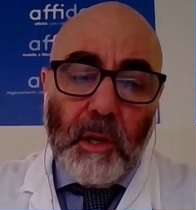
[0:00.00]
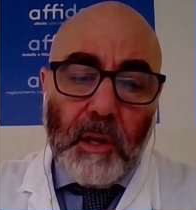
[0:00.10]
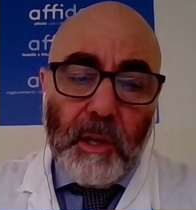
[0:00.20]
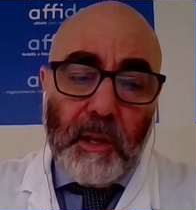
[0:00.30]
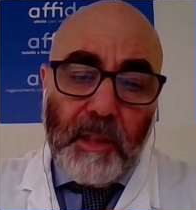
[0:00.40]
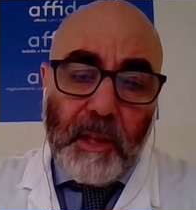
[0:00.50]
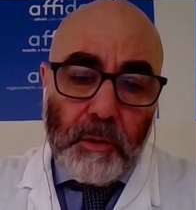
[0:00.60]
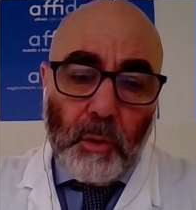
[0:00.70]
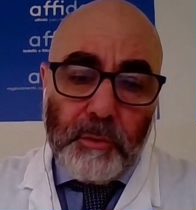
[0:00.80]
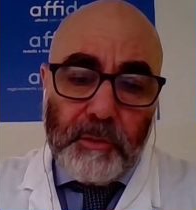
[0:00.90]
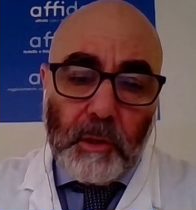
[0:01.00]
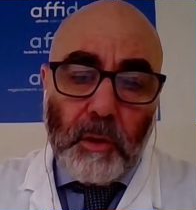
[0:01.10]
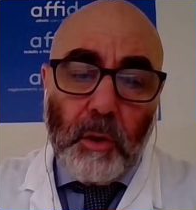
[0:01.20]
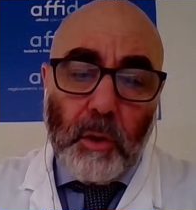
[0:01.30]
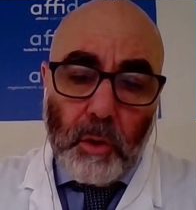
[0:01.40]
eh,
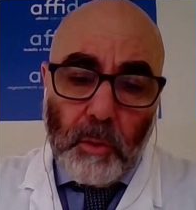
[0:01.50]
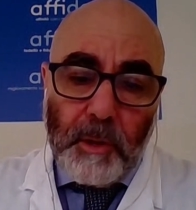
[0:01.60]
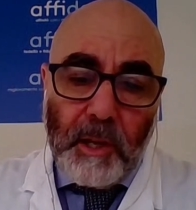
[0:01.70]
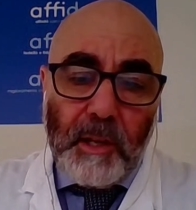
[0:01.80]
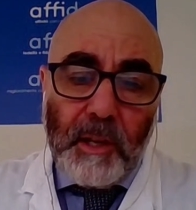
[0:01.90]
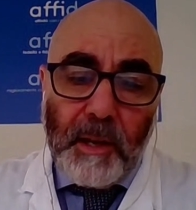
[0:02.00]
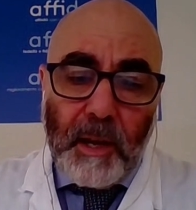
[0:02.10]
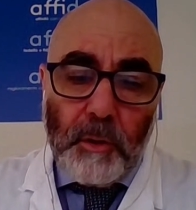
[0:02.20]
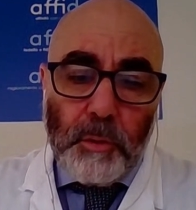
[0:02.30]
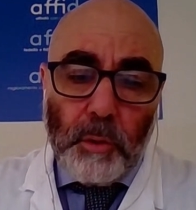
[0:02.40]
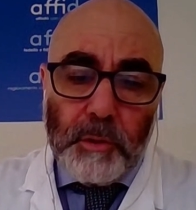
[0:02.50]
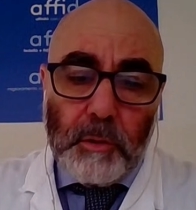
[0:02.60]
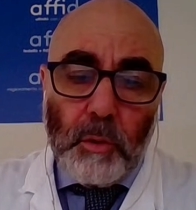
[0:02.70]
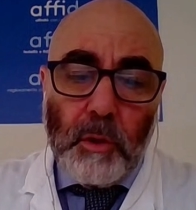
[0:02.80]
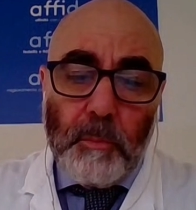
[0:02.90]
diagnostico come il gaglio
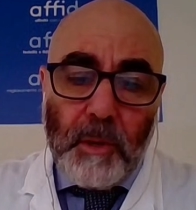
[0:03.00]
Dotatoc,